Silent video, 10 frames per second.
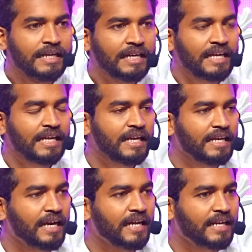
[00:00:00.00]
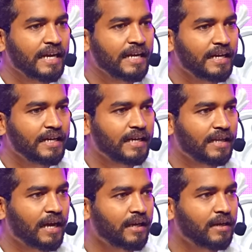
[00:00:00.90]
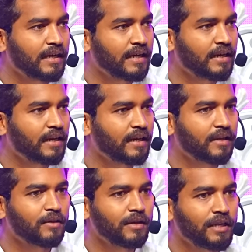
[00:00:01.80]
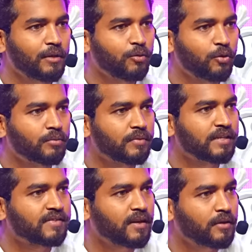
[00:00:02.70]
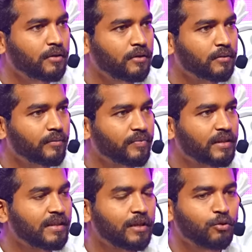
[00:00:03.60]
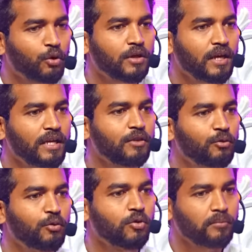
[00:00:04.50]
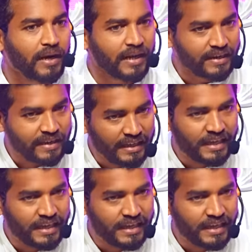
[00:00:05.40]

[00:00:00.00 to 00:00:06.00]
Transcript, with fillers: நீர் எடுக்க எடுக்கத்தான் கிணற்றிலிருந்து நீர் ஊறும் எசார்னோ இதான் தொட்டனை தூறும் மணற்கு